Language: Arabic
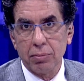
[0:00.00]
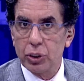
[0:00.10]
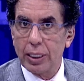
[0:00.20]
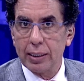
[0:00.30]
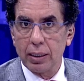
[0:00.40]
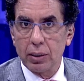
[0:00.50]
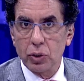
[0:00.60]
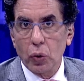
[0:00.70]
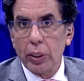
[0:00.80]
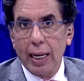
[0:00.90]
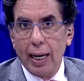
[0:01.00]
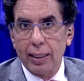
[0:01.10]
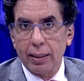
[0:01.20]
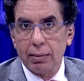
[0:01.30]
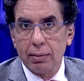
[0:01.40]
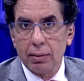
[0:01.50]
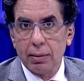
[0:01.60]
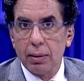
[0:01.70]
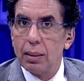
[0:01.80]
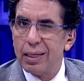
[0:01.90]
مش قادر سوري يا علي
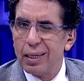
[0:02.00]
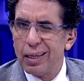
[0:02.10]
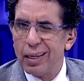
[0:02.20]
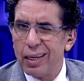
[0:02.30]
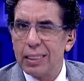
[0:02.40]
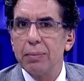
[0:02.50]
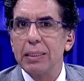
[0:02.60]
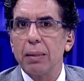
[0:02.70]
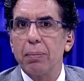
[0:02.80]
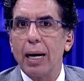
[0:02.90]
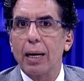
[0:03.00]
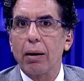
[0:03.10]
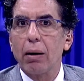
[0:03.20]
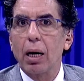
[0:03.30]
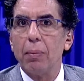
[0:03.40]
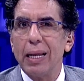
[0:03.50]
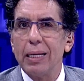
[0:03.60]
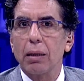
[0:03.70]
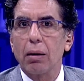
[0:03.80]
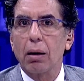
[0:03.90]
لازم أسمعك الرقم
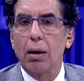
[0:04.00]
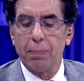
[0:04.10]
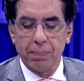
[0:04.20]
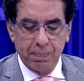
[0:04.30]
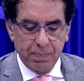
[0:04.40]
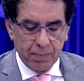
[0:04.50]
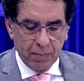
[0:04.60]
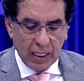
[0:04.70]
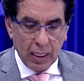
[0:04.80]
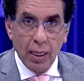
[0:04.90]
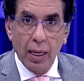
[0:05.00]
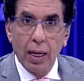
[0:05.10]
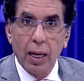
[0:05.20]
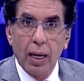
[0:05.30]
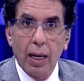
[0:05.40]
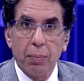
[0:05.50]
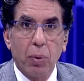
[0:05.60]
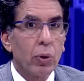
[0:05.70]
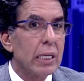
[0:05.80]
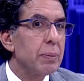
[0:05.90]
لقيت الرقم
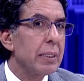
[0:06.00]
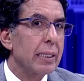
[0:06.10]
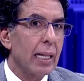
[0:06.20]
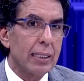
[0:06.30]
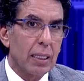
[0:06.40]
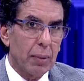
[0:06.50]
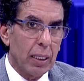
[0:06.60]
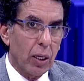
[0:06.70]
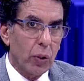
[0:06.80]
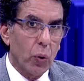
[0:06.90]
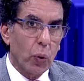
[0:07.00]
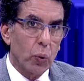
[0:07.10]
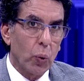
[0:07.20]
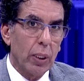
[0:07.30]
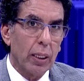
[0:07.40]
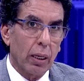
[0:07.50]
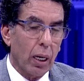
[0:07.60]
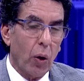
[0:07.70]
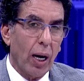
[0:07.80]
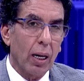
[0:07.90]
بمناسبة ال 3 مليار يورو دول اللي
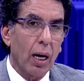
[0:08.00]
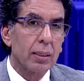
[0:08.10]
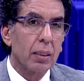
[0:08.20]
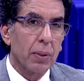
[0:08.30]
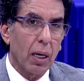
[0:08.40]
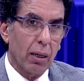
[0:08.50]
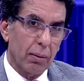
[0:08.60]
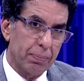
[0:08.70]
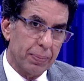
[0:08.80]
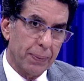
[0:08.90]
راحوا على قطر مكهرب